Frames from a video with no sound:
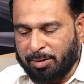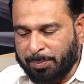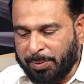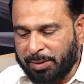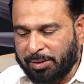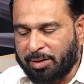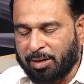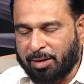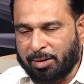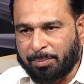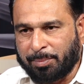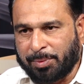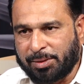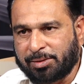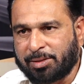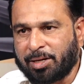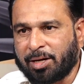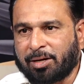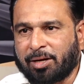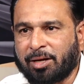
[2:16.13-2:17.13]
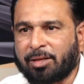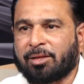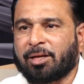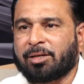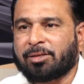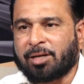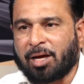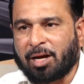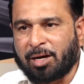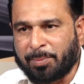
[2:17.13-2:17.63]
పెద్ద మిస్టేక్
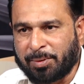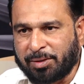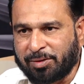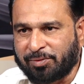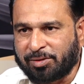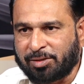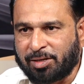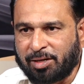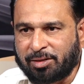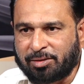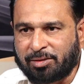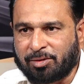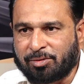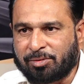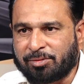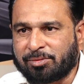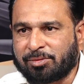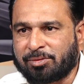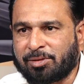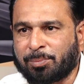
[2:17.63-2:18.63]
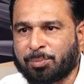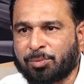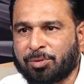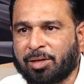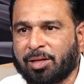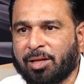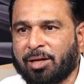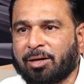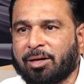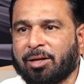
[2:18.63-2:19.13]
ఏందని చాలామంది విశ్లేషకులు
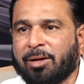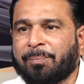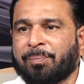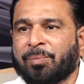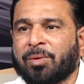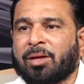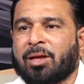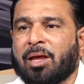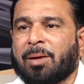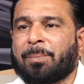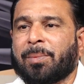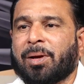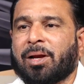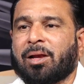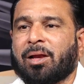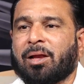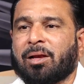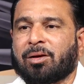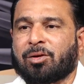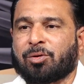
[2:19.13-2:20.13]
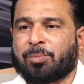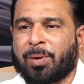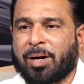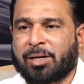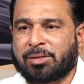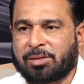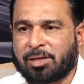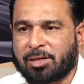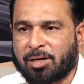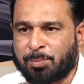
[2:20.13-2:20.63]
చెప్తున్నది అంటే ఎమ్మెల్యేలను
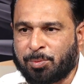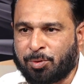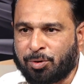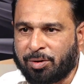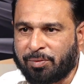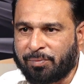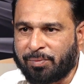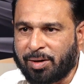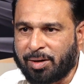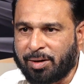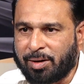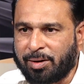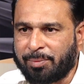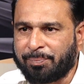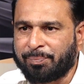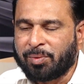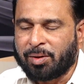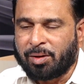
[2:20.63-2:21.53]
మార్చకపోవడం వల్లనే